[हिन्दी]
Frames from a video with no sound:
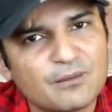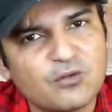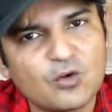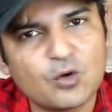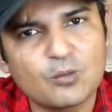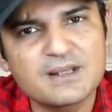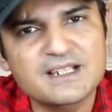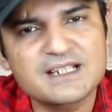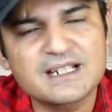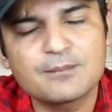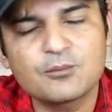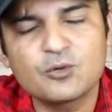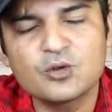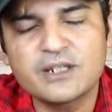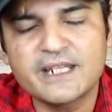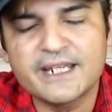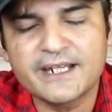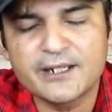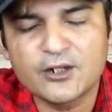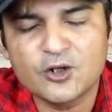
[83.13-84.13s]
परफॉर्मेंस आपको
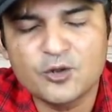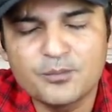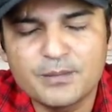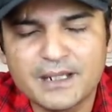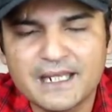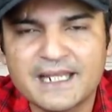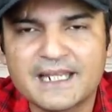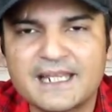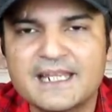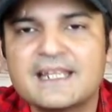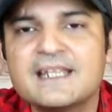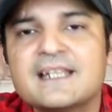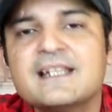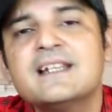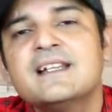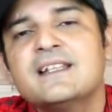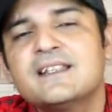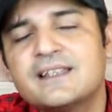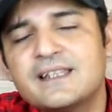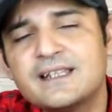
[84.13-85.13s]
देखने को मिलेगी
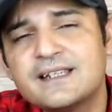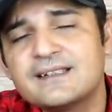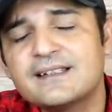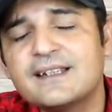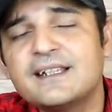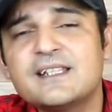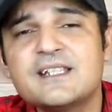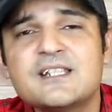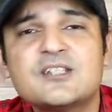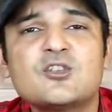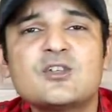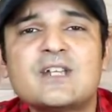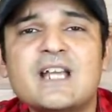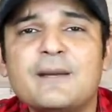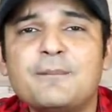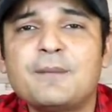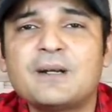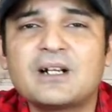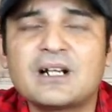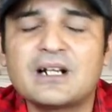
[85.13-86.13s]
तीसरी चीज़ जो
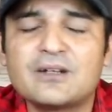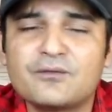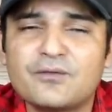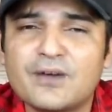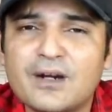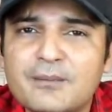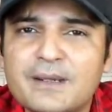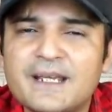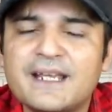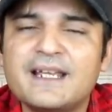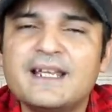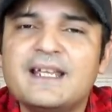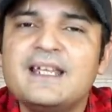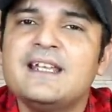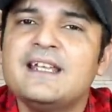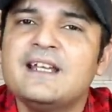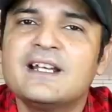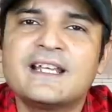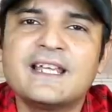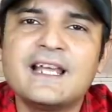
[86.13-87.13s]
यहाँ पर कंफर्म है
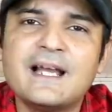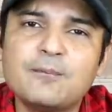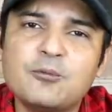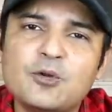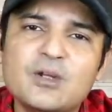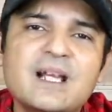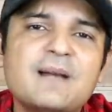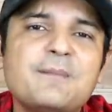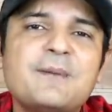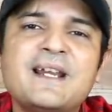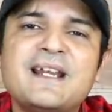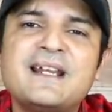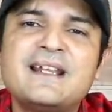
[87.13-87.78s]
कि आपको यहाँ पर